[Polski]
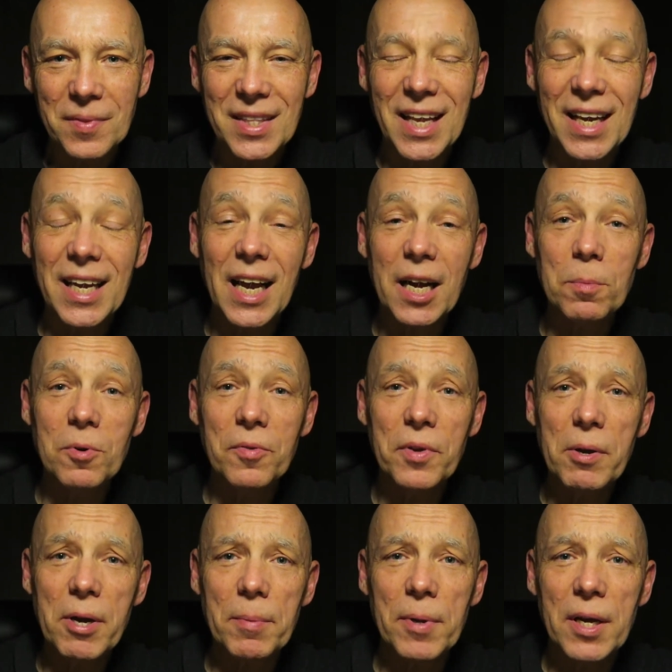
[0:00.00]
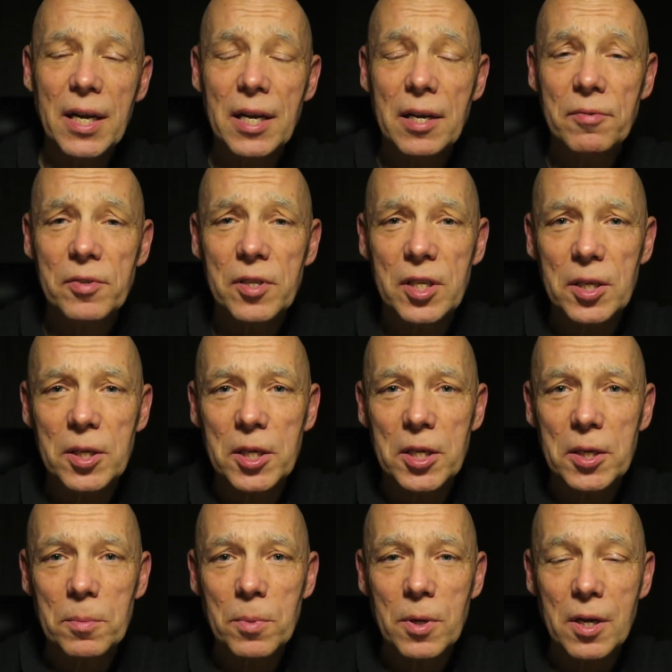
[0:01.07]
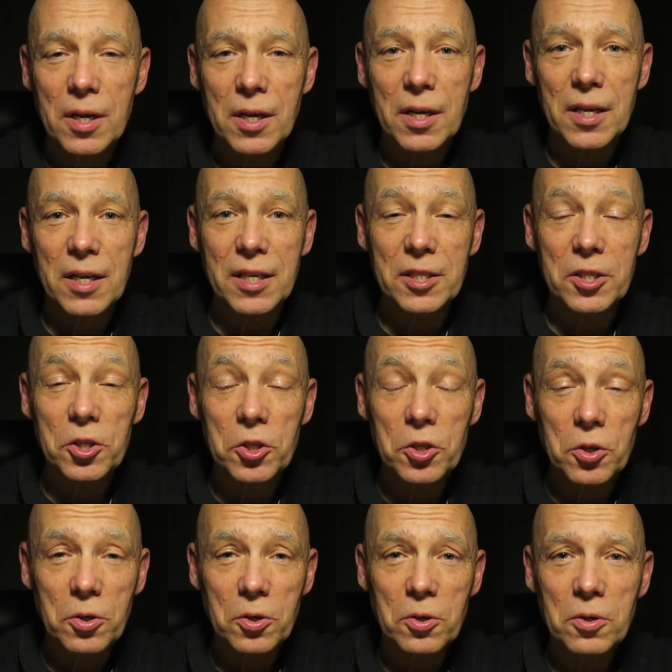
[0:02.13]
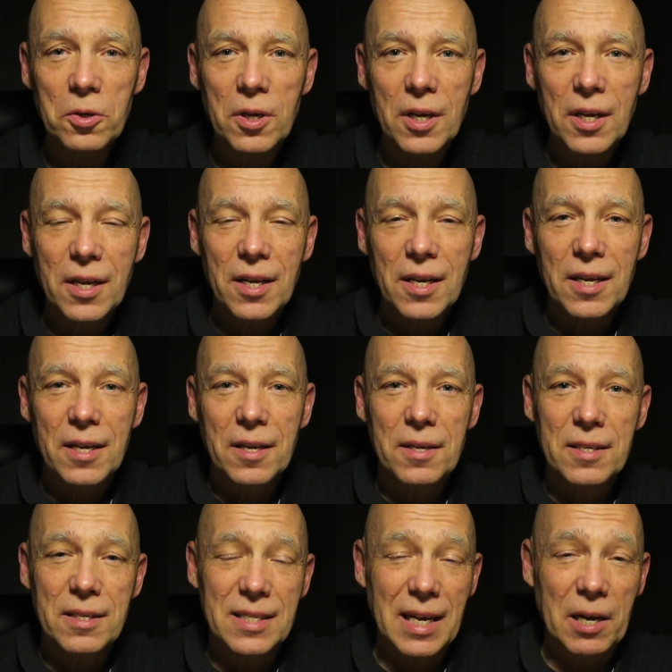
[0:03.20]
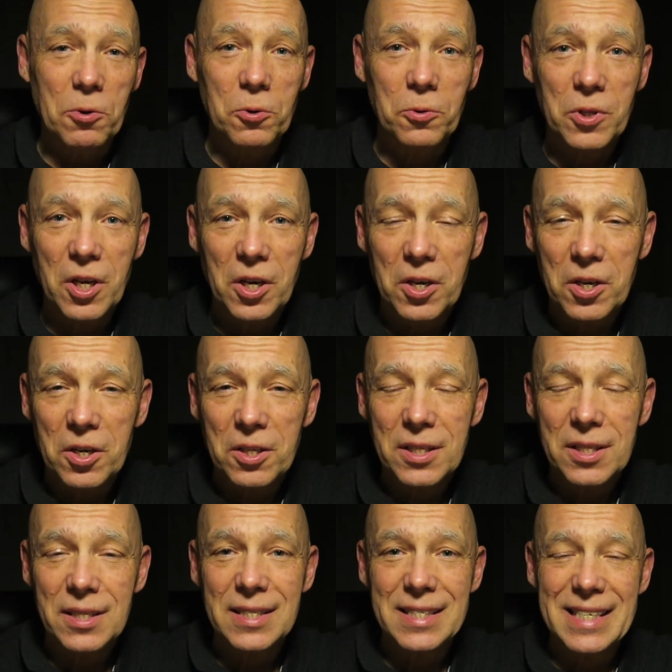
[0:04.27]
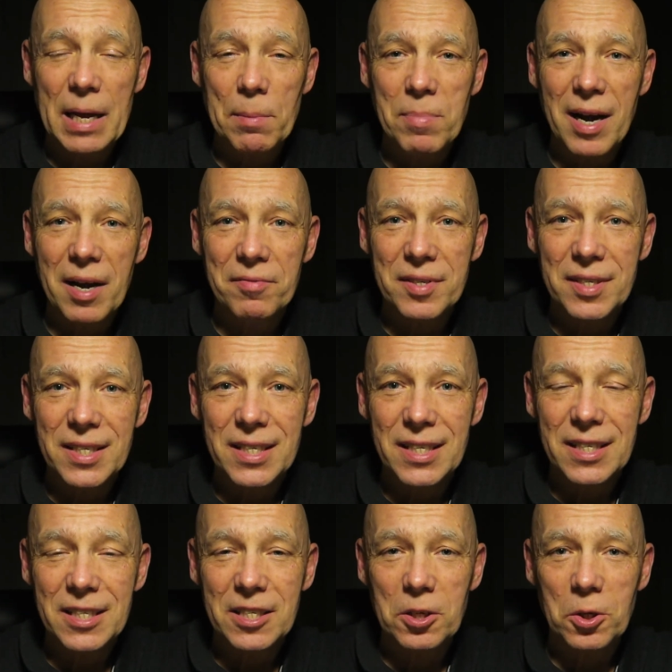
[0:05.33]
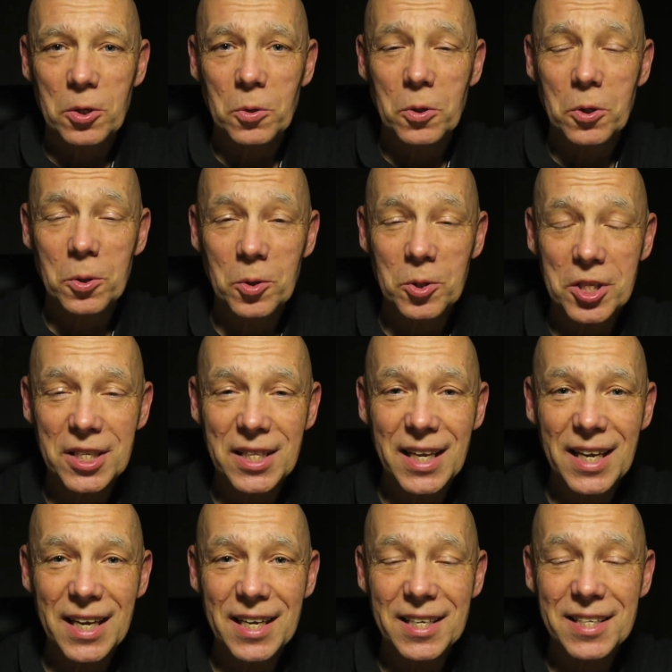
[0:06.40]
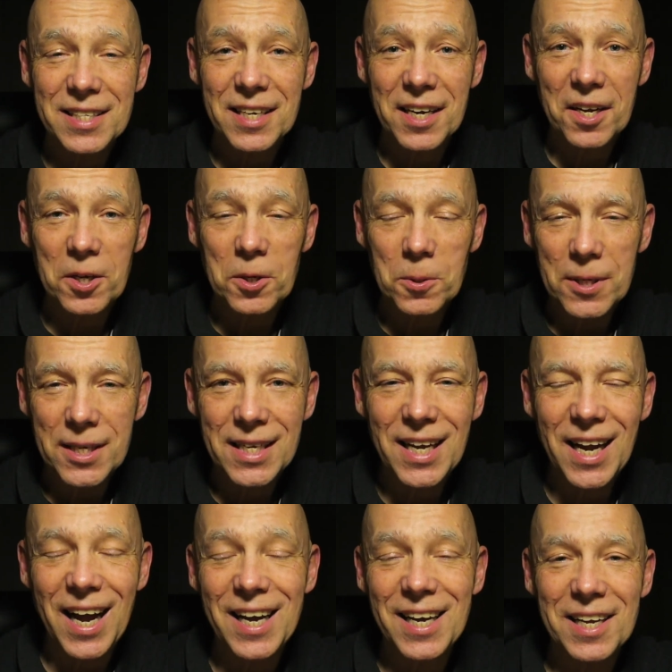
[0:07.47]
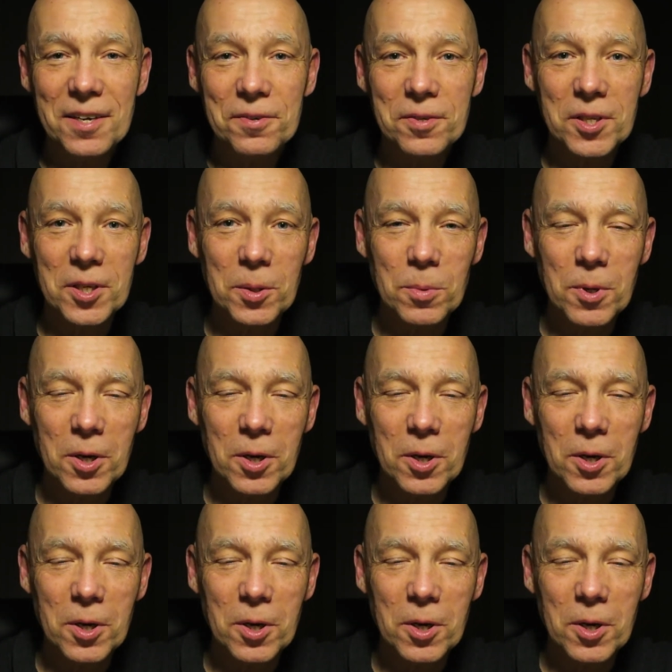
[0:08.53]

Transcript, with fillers: Tak jak mówiłem, w tym e, dniu Całą noc zabawy są huczne z reguły, ale w tym